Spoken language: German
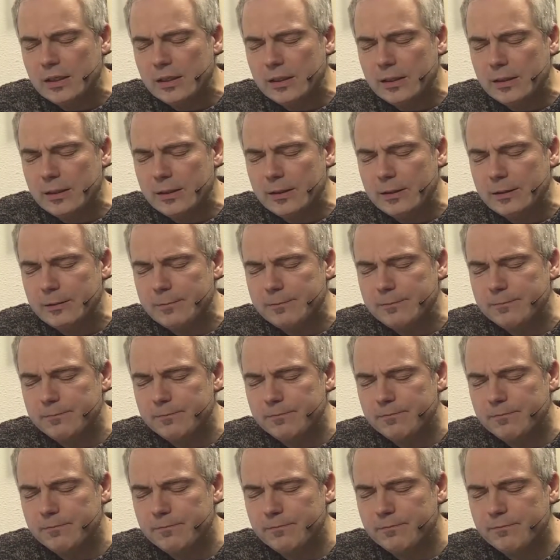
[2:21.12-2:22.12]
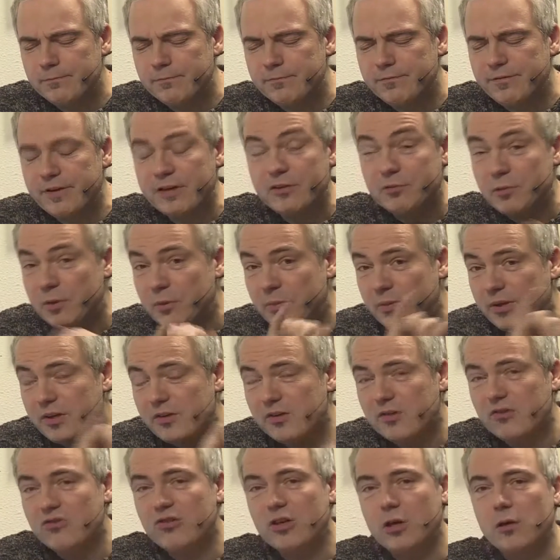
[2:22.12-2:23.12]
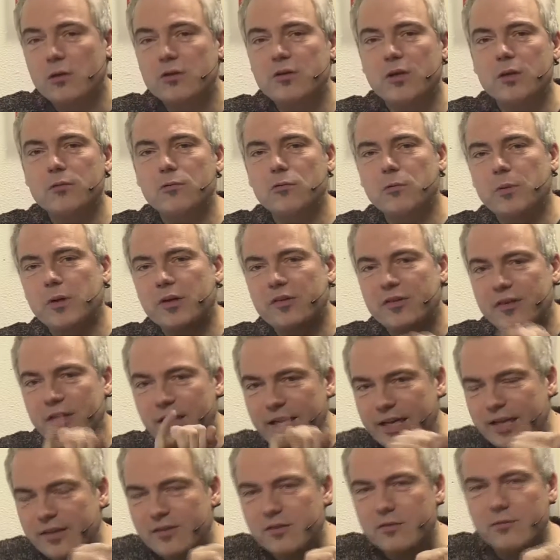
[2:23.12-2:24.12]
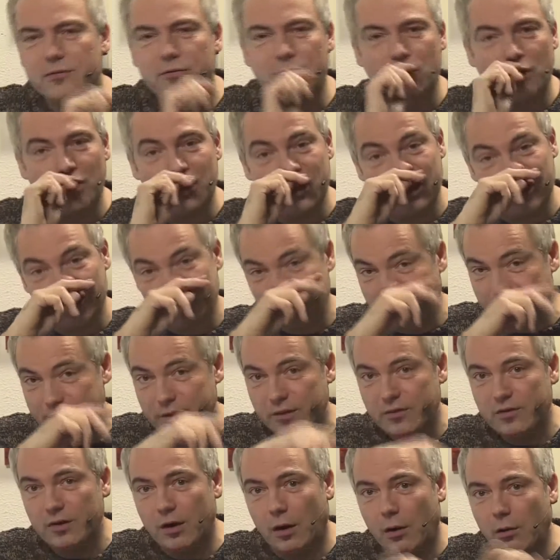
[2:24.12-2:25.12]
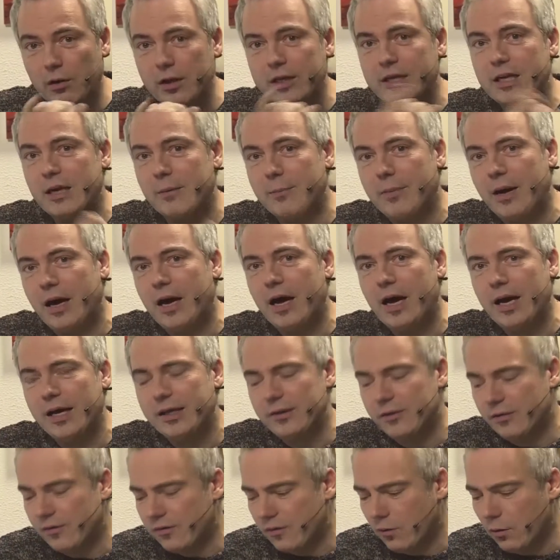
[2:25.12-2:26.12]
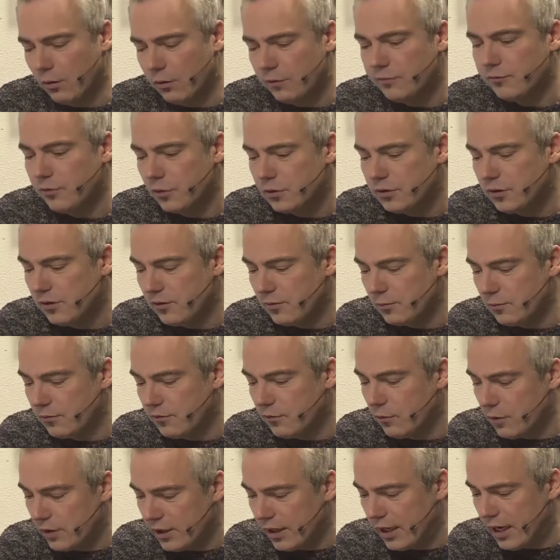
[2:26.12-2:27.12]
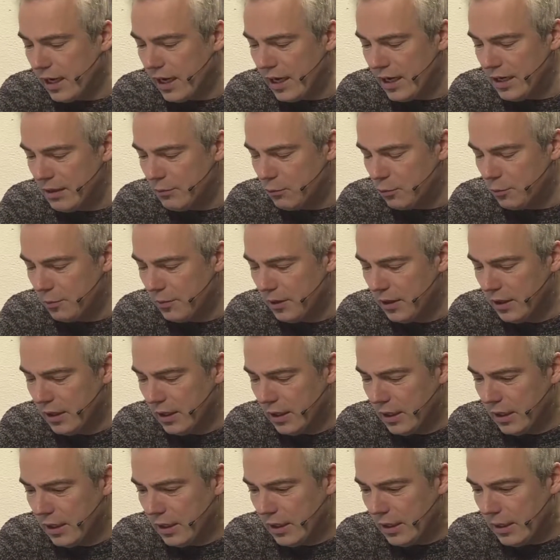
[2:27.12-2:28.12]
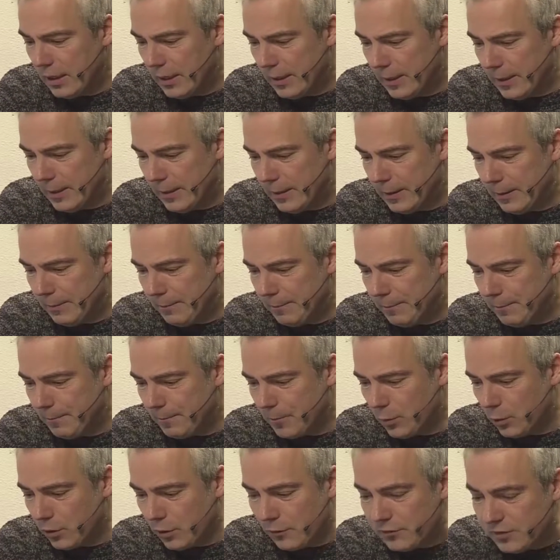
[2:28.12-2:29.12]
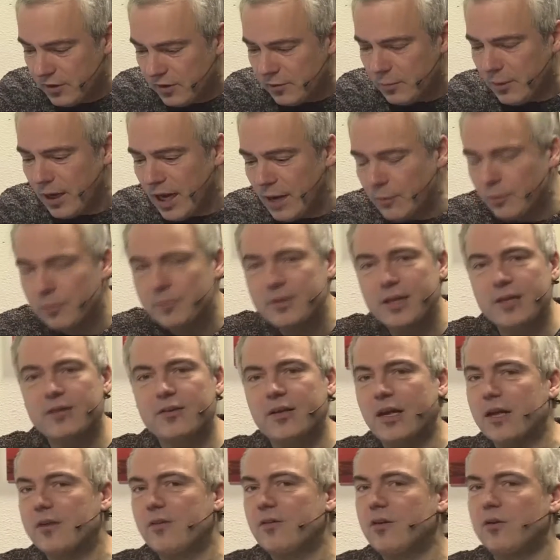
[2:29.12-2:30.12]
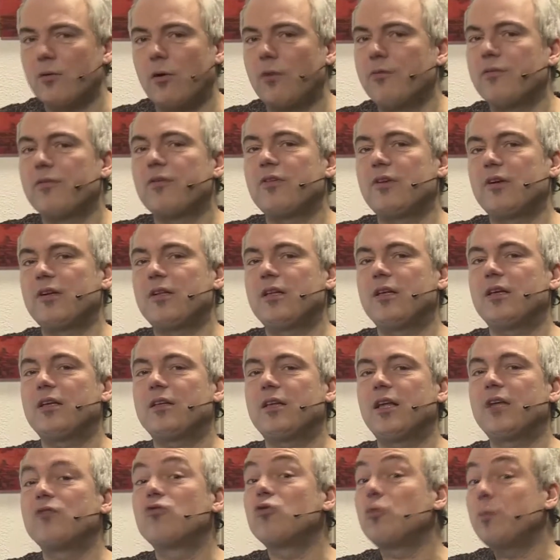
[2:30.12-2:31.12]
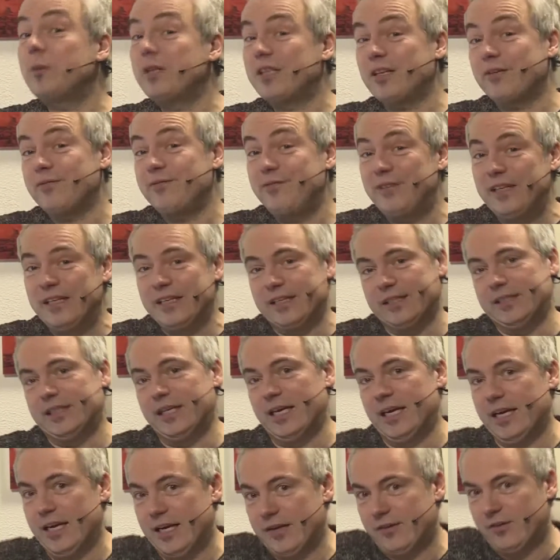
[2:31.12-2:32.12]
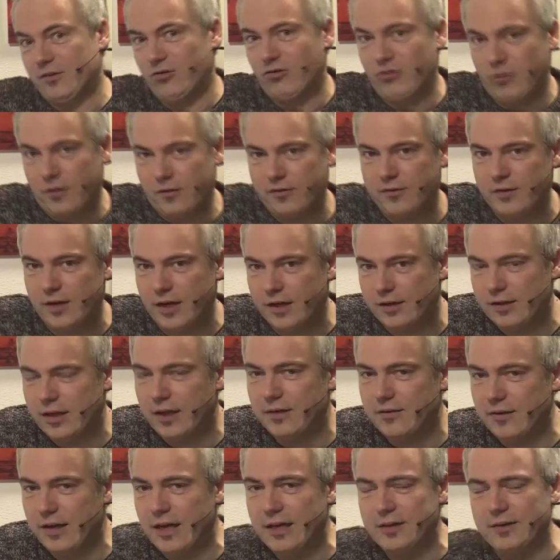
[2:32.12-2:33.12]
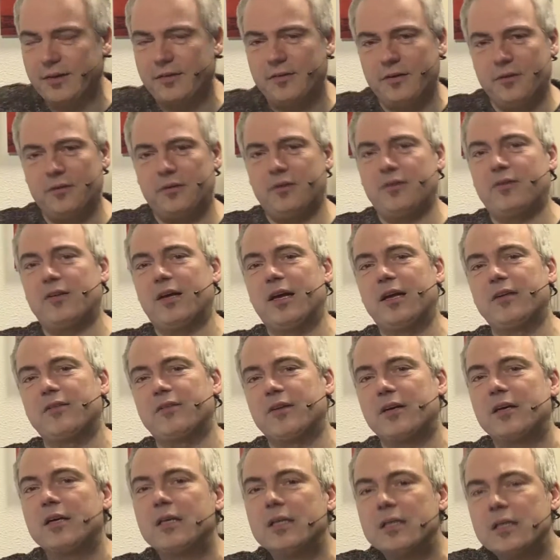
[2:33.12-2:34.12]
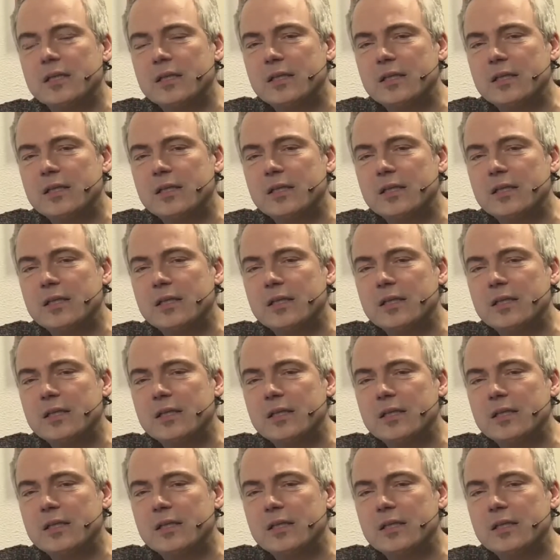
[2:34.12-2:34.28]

Ähm, wer Twin Peaks geschaut hat, übrigens in der letzten Folge spielt sie auch in der Bar einen Song von diesem Vorgängeralbum. Ähm, und auf diesem Album jetzt hat sich offensichtlich der Jupiter 4 in ihr Herz geschlossen, ein ganz alter Synthesizer,